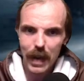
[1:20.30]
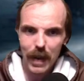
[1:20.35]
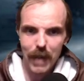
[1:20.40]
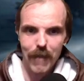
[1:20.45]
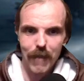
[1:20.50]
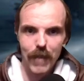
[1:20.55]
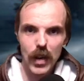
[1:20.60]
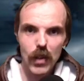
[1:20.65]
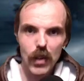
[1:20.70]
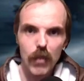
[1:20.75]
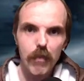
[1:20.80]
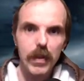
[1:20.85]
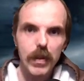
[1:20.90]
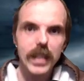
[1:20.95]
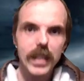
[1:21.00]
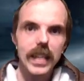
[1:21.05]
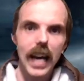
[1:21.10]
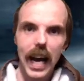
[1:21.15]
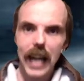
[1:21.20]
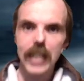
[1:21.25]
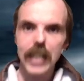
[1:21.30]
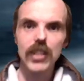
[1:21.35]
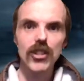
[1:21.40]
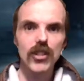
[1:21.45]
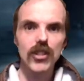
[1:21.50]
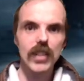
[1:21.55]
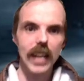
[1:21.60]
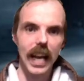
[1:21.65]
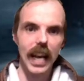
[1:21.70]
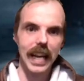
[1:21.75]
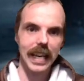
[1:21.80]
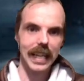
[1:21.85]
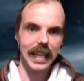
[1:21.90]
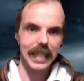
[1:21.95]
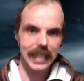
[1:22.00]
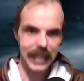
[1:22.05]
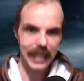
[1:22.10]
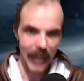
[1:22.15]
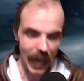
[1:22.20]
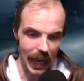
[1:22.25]
wird so ein bisschen
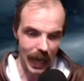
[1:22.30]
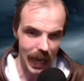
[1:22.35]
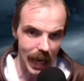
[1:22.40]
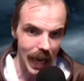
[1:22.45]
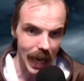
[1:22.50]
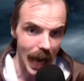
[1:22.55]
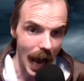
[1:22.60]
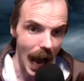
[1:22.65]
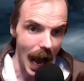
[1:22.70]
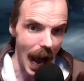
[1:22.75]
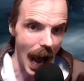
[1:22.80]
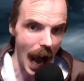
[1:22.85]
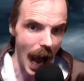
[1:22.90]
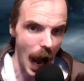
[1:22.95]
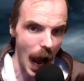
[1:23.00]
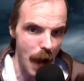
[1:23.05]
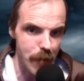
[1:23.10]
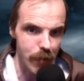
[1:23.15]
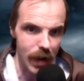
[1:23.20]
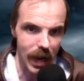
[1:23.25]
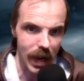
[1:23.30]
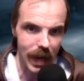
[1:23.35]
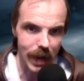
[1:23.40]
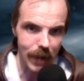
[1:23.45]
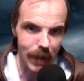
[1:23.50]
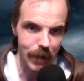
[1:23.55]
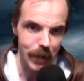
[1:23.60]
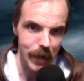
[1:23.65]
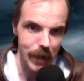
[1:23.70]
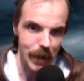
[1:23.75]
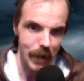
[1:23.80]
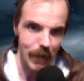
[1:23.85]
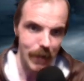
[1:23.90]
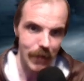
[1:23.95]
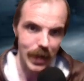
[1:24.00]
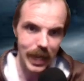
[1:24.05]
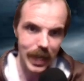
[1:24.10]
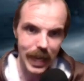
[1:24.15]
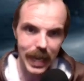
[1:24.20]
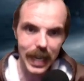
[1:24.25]
anstrengender, aber
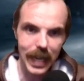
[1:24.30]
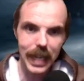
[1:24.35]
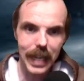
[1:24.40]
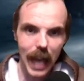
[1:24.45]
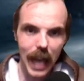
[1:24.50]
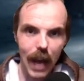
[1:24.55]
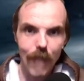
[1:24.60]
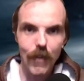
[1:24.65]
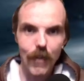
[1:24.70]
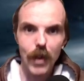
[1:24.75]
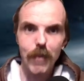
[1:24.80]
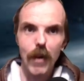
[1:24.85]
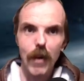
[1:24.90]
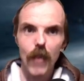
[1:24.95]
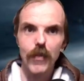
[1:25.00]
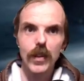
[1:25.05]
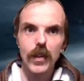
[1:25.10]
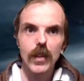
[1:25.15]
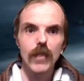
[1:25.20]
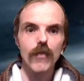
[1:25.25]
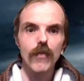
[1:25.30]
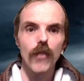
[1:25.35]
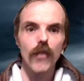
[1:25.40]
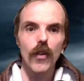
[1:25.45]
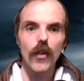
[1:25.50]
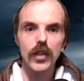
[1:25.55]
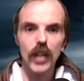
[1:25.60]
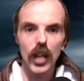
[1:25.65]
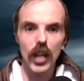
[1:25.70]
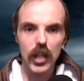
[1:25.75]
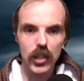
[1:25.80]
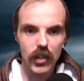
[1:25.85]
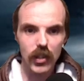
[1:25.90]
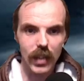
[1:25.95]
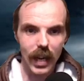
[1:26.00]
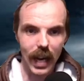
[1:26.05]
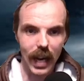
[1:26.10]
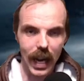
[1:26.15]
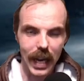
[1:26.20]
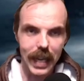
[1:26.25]
wir gehen jetzt einfach mal auf diese Foundation
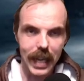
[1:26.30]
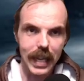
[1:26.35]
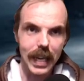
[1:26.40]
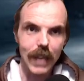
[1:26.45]
rein.